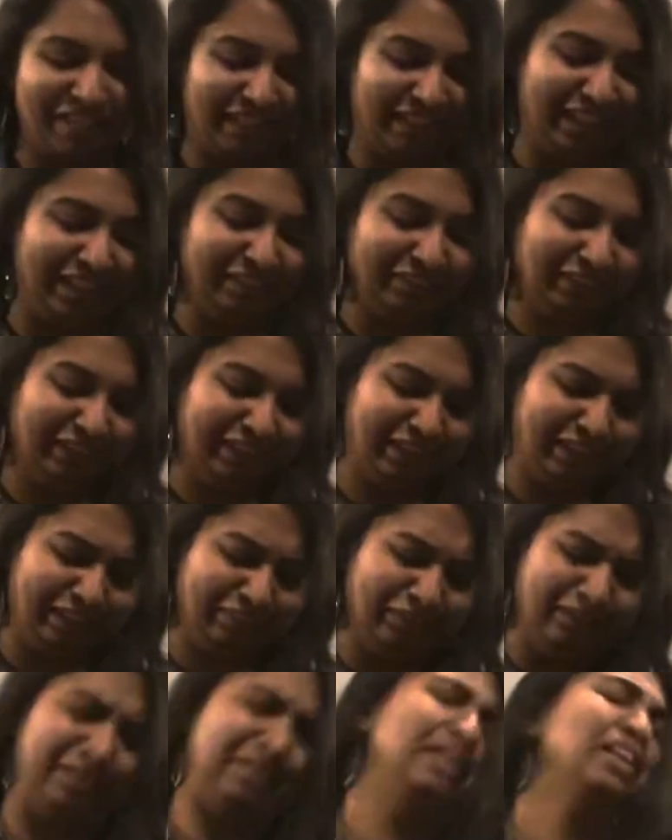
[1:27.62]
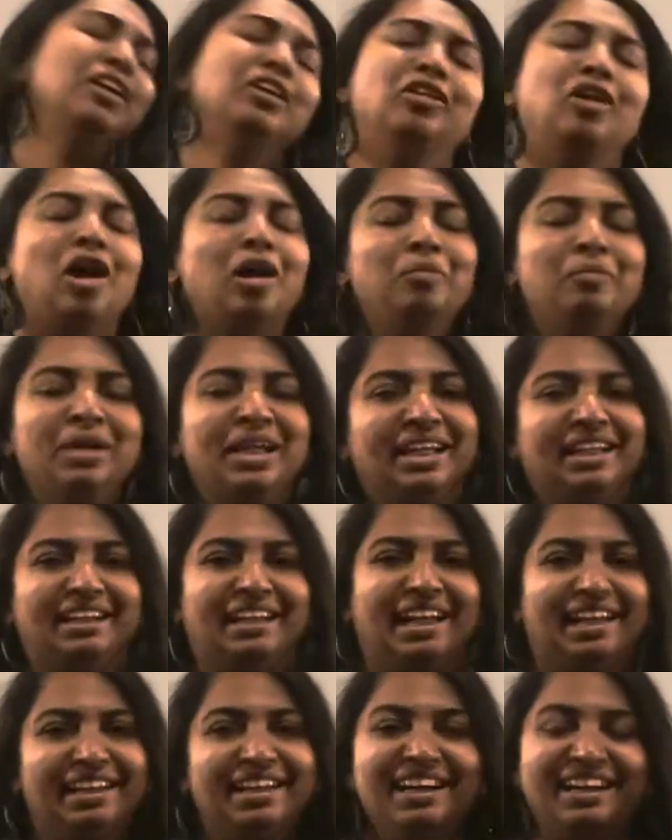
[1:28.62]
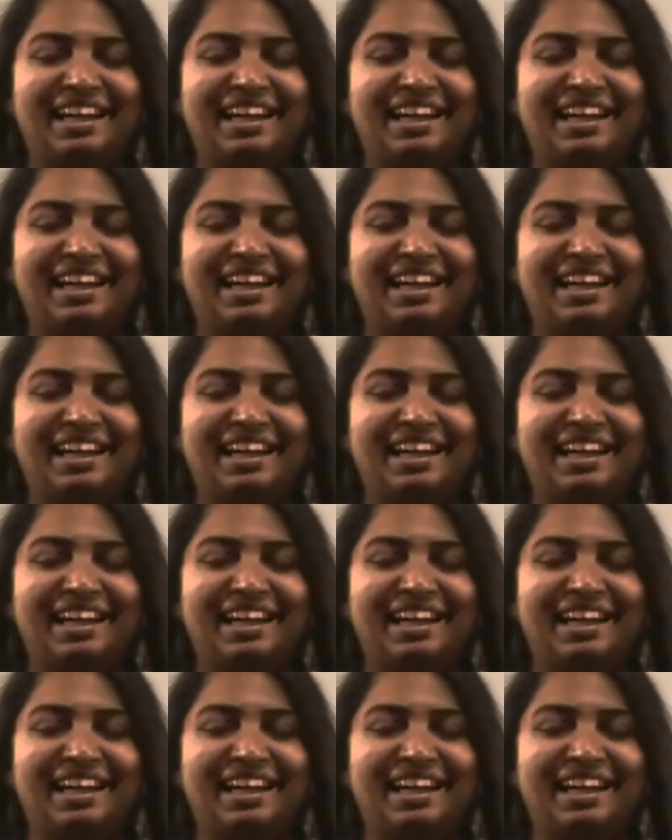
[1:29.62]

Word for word: வாங்க வந்து இதில் வந்து காமெடிக்கு நிறைய